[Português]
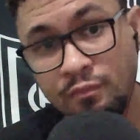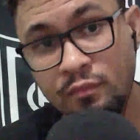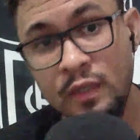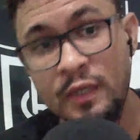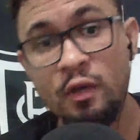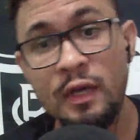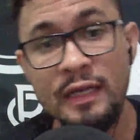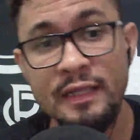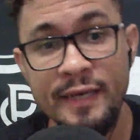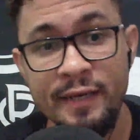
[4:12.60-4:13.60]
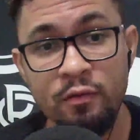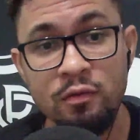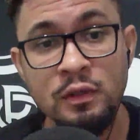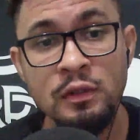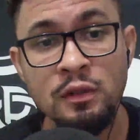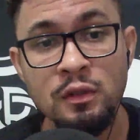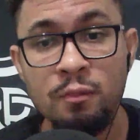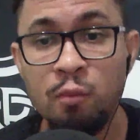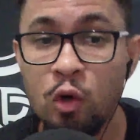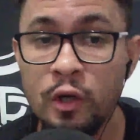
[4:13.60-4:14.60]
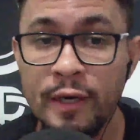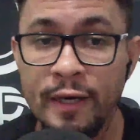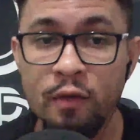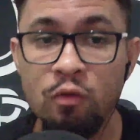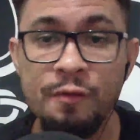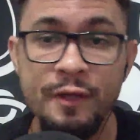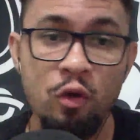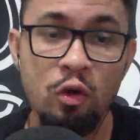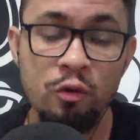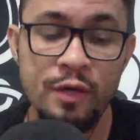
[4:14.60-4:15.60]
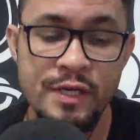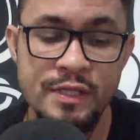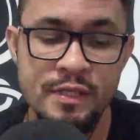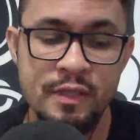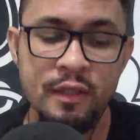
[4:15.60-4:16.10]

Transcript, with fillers: E o Leandrinho, porque o Vitor Luiz